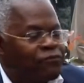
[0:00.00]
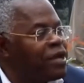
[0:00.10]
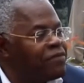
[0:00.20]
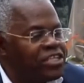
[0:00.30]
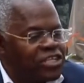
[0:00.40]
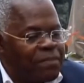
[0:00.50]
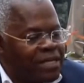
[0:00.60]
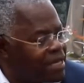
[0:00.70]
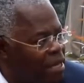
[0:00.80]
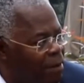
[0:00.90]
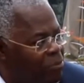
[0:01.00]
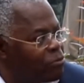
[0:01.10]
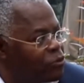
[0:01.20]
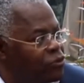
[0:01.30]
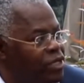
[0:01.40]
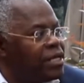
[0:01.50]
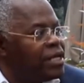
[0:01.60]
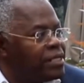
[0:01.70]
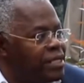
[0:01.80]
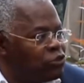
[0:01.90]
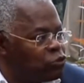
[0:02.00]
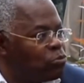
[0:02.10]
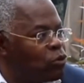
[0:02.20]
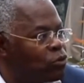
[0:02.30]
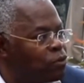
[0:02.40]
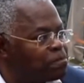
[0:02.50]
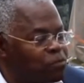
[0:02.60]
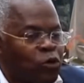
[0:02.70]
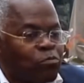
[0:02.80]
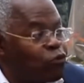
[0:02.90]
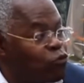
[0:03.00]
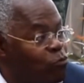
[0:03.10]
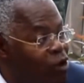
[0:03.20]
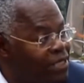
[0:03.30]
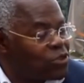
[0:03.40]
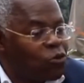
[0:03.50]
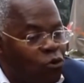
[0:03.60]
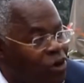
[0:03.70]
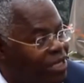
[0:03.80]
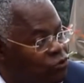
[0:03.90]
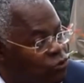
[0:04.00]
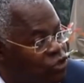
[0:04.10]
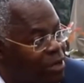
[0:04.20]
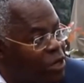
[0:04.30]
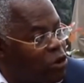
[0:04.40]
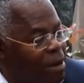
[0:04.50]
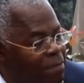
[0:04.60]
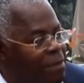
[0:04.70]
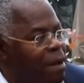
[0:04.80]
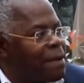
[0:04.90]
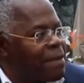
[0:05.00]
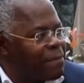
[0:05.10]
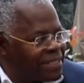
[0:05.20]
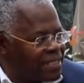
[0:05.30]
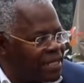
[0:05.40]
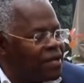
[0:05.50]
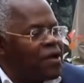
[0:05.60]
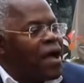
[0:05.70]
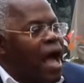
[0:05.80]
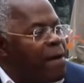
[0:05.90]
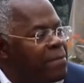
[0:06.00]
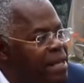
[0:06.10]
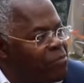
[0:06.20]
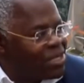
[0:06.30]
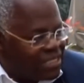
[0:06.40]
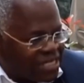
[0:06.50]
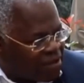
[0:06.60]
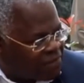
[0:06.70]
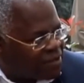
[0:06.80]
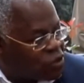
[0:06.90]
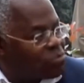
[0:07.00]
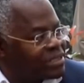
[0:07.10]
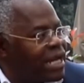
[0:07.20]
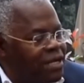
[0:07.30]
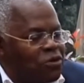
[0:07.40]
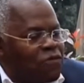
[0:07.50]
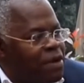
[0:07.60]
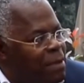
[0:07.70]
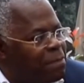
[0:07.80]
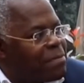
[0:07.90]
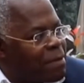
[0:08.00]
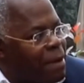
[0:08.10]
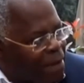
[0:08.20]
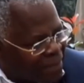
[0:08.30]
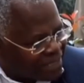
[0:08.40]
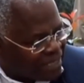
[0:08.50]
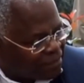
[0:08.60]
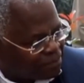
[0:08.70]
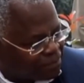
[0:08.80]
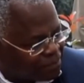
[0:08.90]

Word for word: Vous n'avez jamais été capable de me donner des jumeaux. Pour moi, c'est l'occasion ou jamais qu'on m'appelle Maman Mapassa. Amenez-moi cet enfant. Comme ça, on va m'appeler Maman Mapassa.